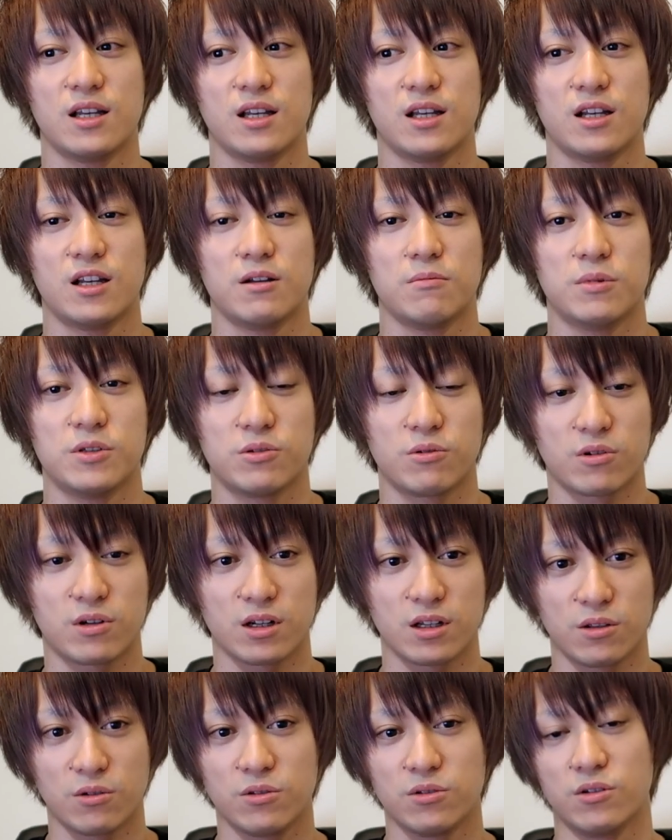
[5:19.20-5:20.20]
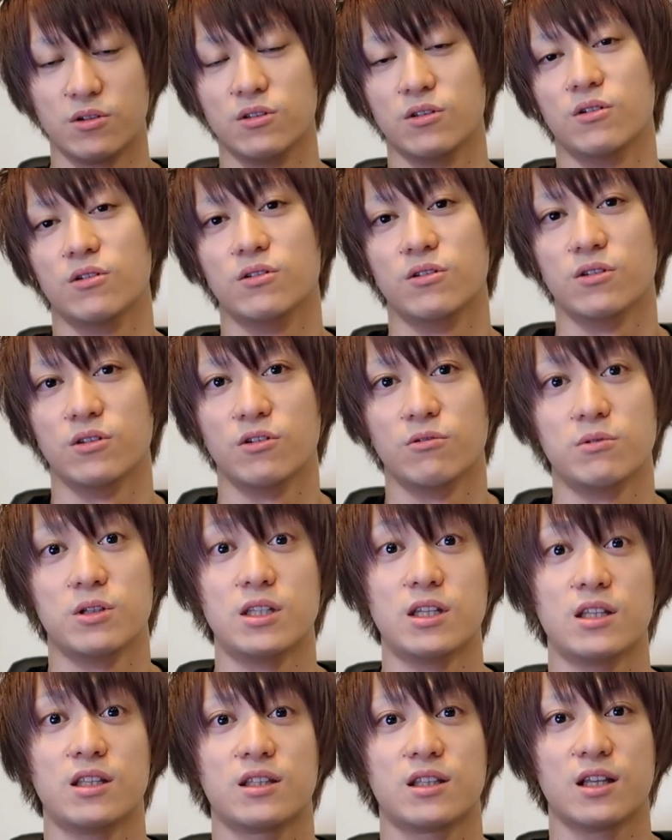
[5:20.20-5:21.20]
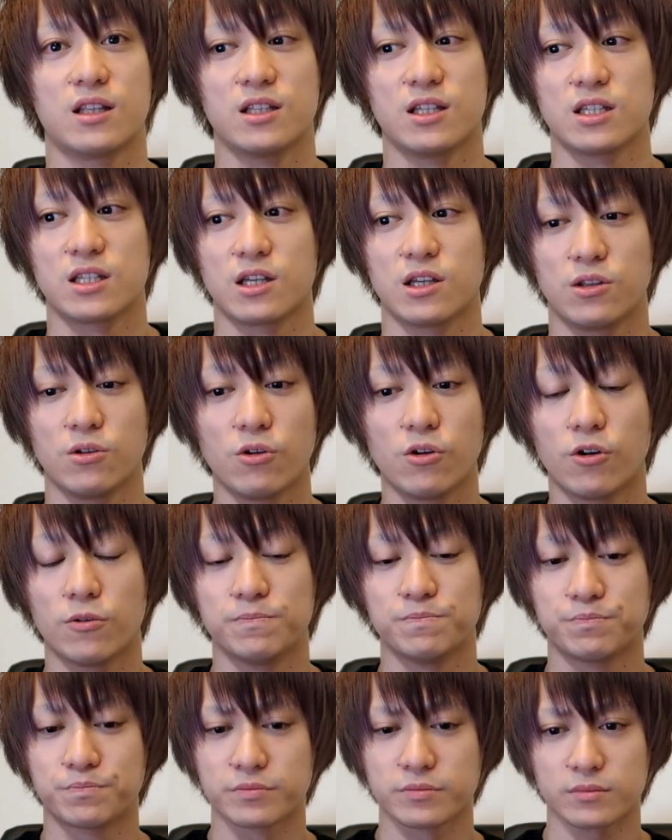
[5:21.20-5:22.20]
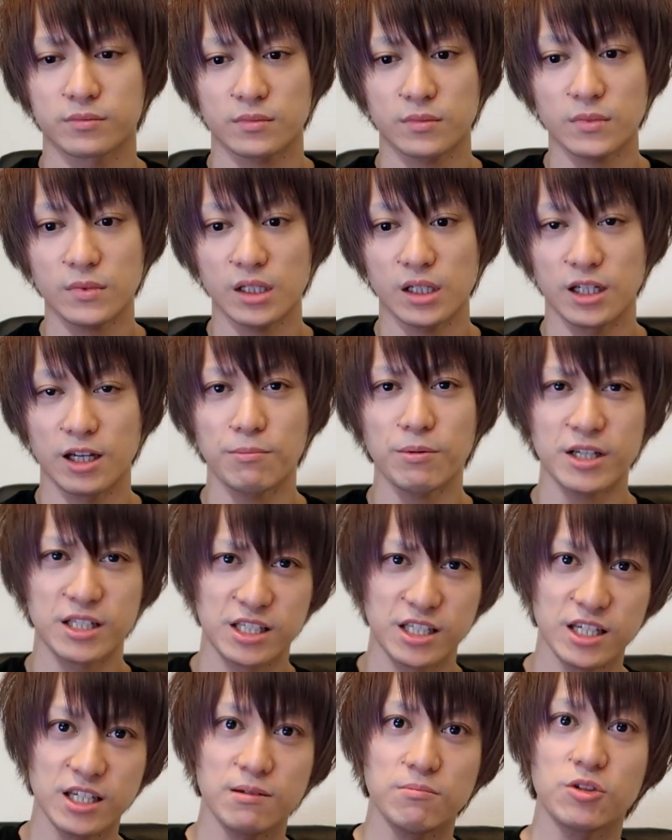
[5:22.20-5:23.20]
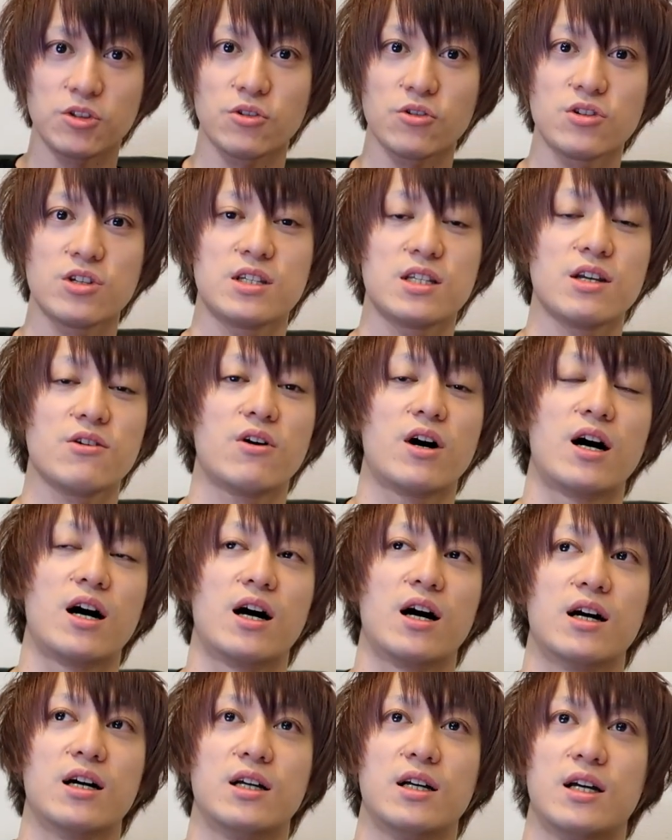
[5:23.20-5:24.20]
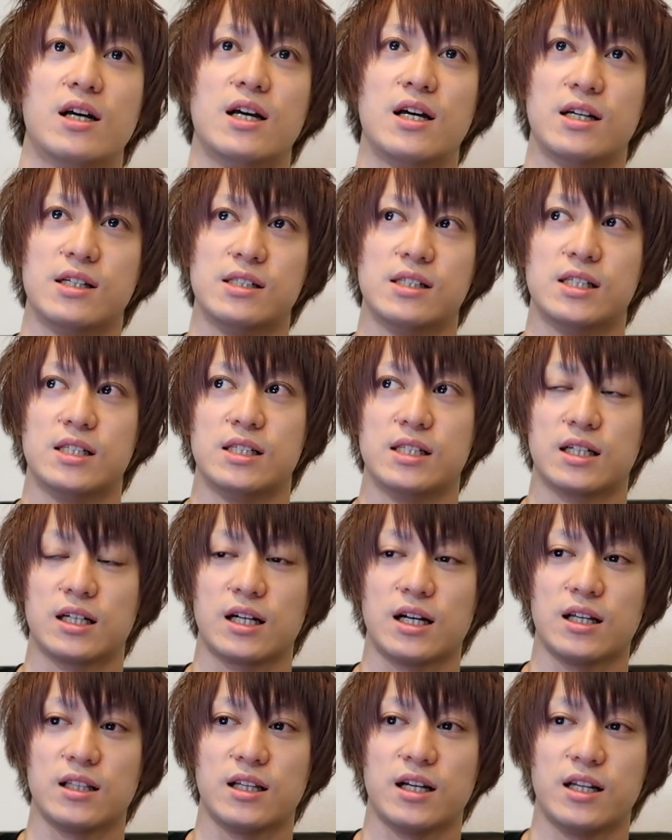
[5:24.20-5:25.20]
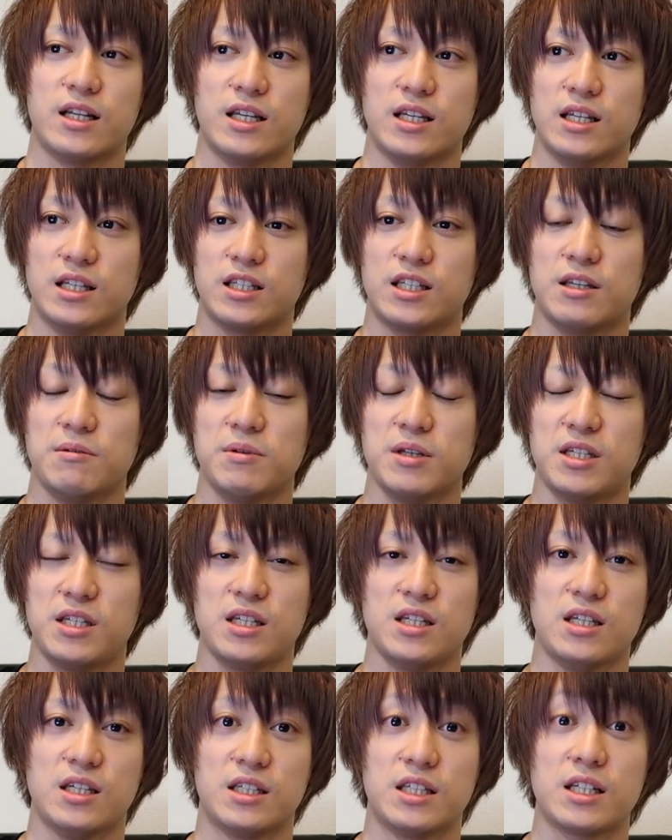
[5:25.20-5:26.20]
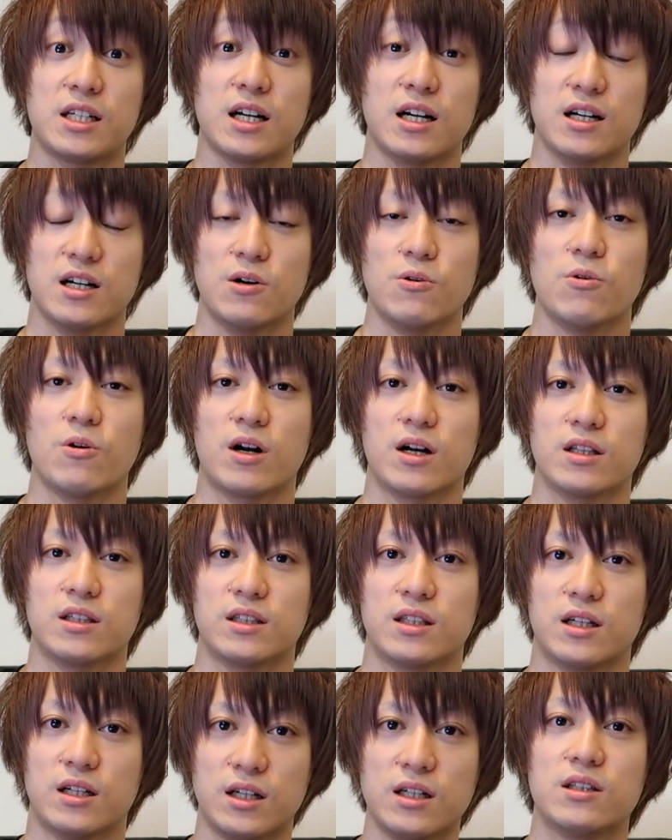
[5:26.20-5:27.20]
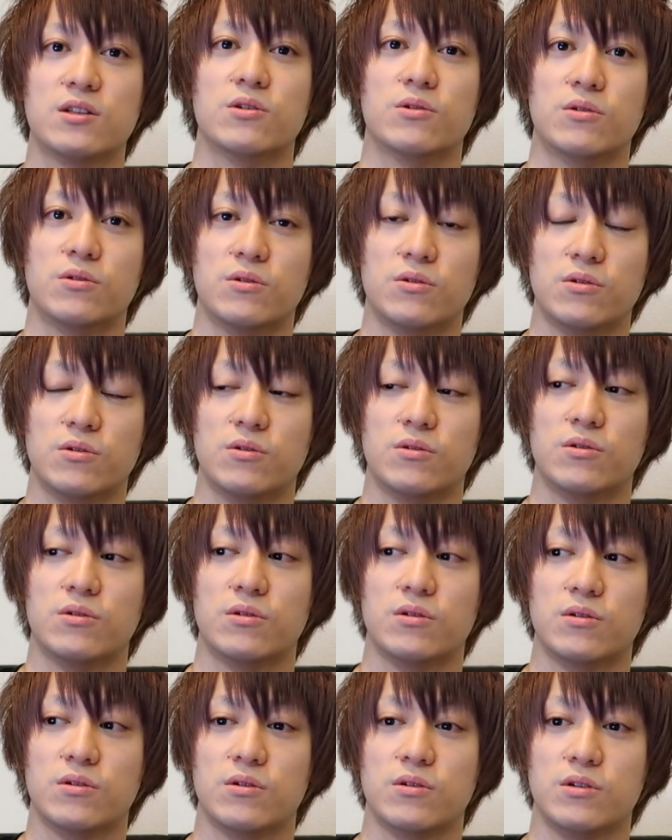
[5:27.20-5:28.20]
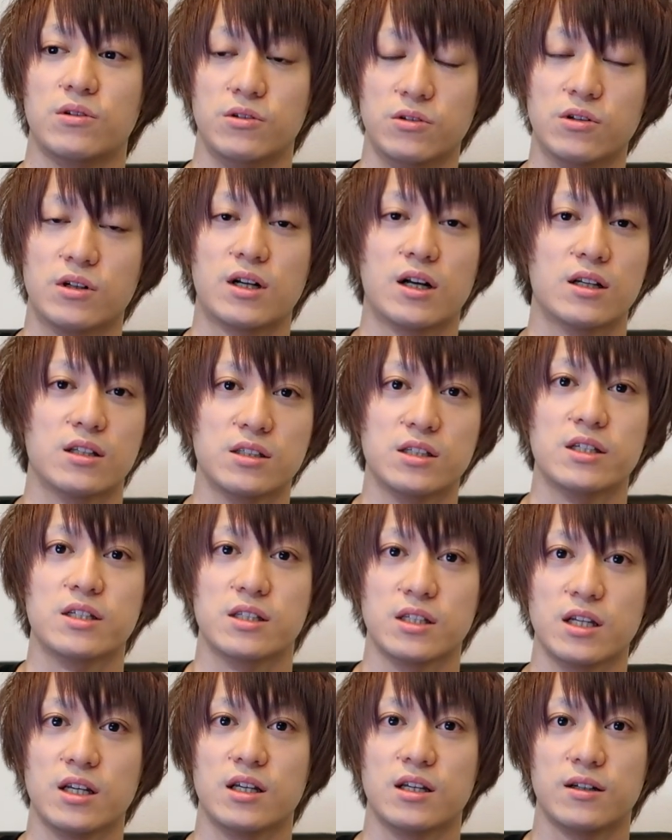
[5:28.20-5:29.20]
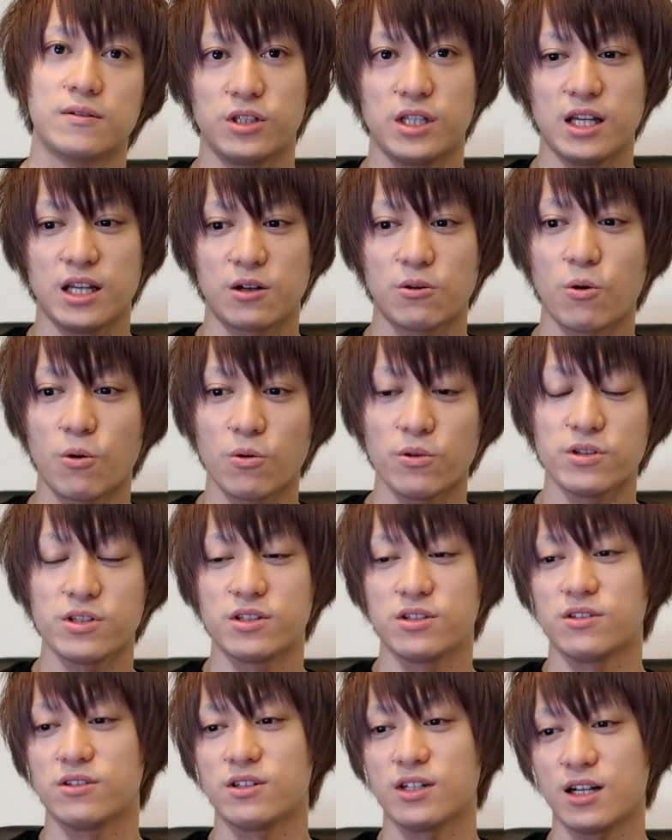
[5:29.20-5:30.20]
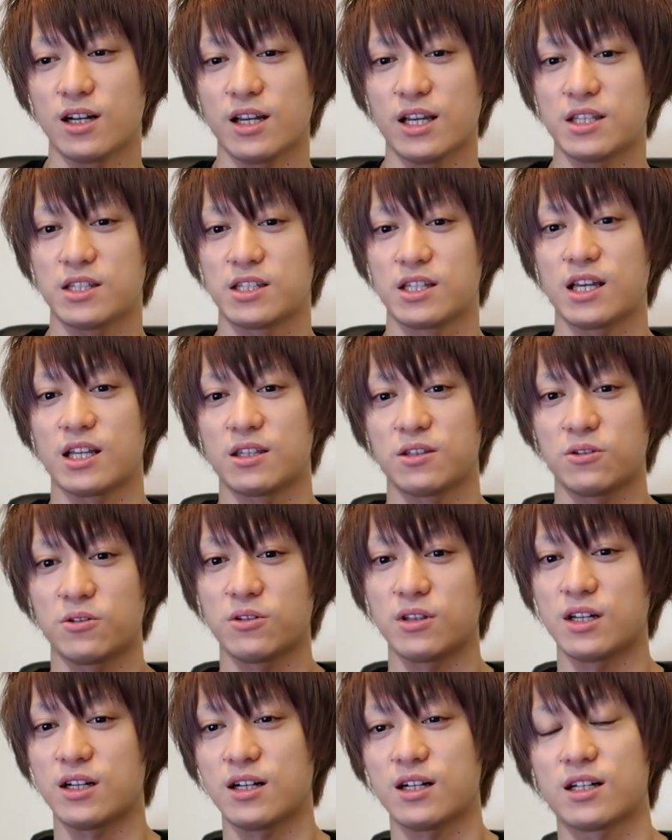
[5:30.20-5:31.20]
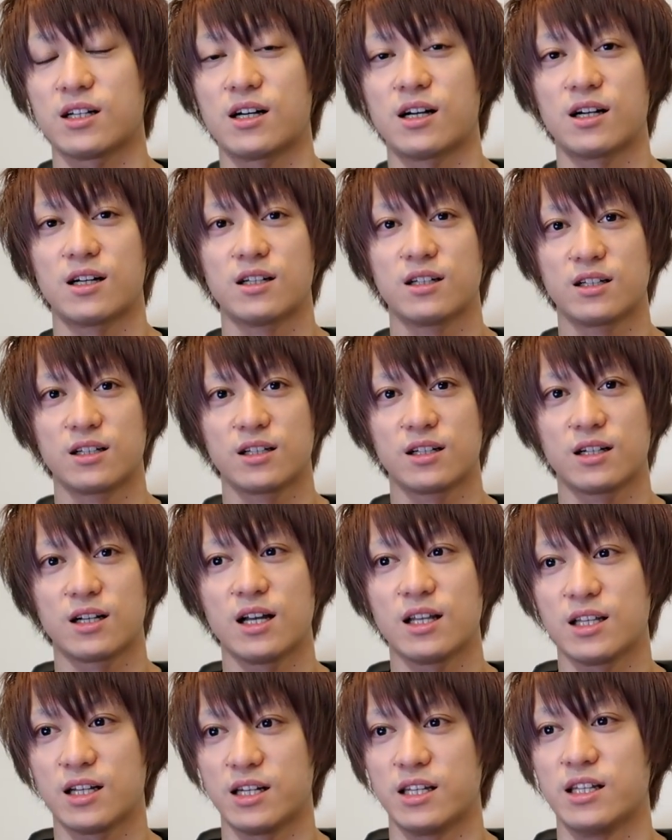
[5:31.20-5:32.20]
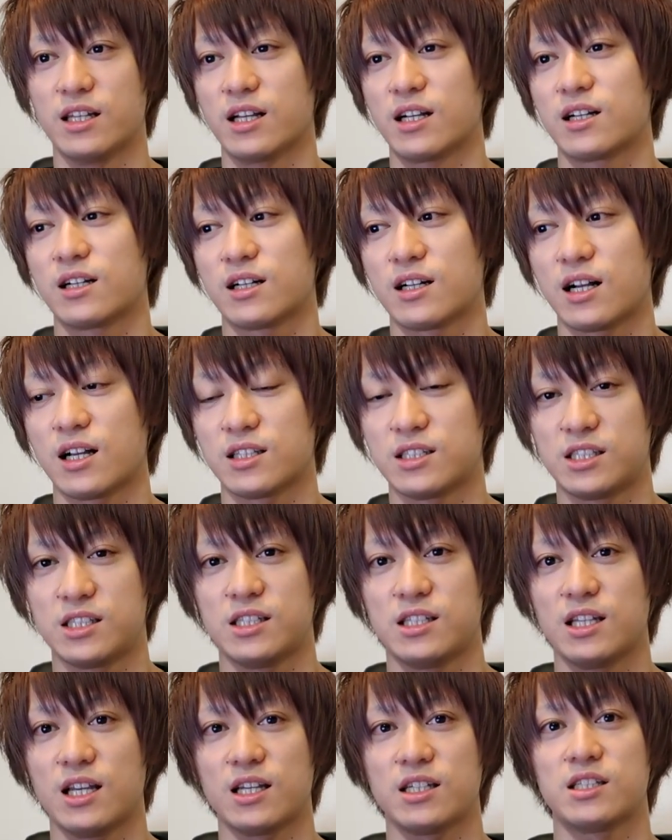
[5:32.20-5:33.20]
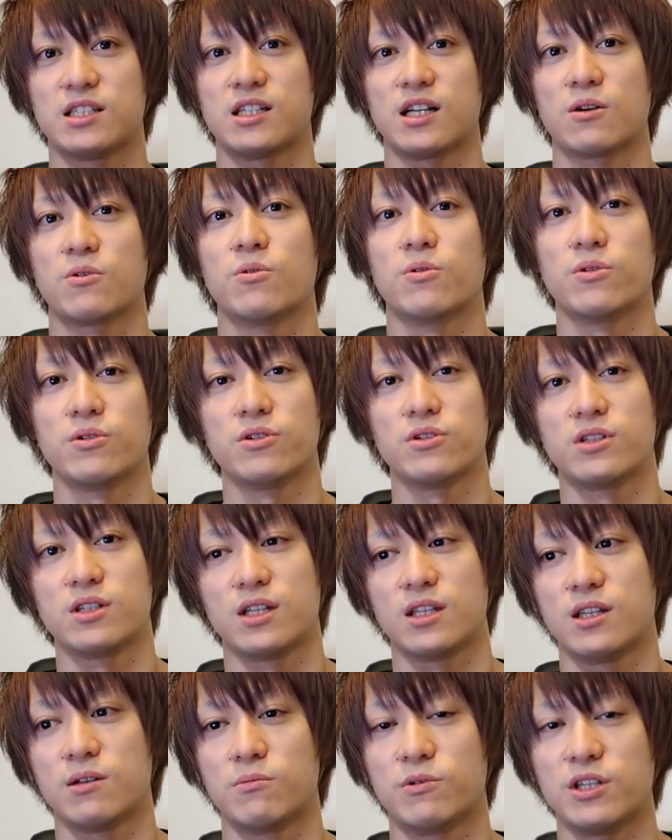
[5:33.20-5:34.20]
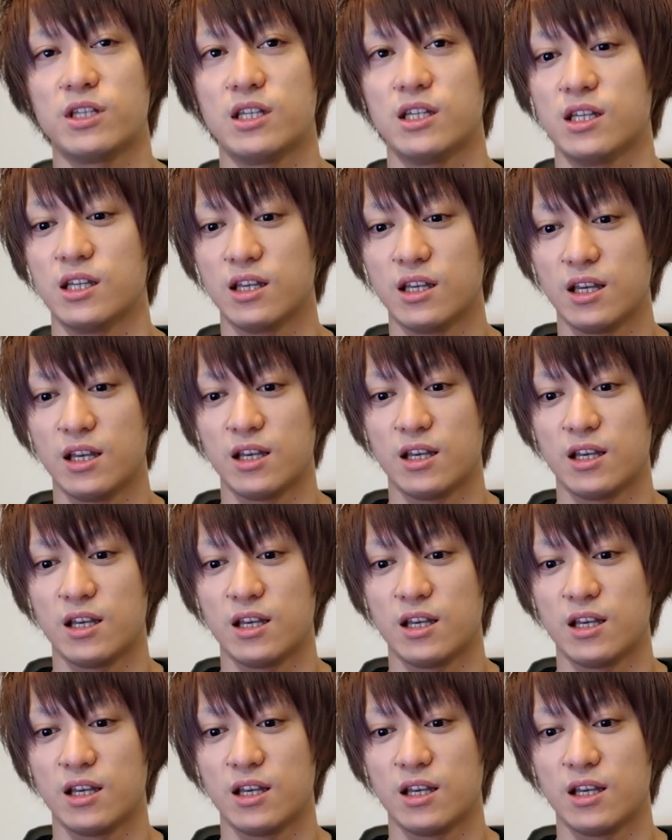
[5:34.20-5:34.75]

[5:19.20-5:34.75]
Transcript: まあ、そこからどんどんどんどん伸びていったんですけど、やっぱりチームとしては、かなり厳しい期間が多かったなという感じですね。で、ここ数ヶ月やっとなんか、かなりね、勝ち出した交流戦でもいい